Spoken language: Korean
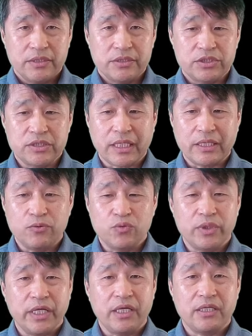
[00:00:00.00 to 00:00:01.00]

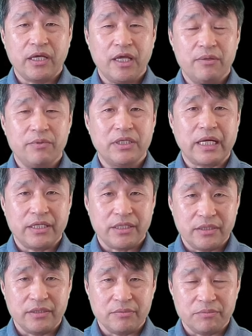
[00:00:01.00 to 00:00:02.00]
지상군의 개입을
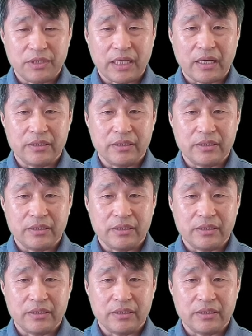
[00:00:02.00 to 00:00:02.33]
가리키는 겁니다.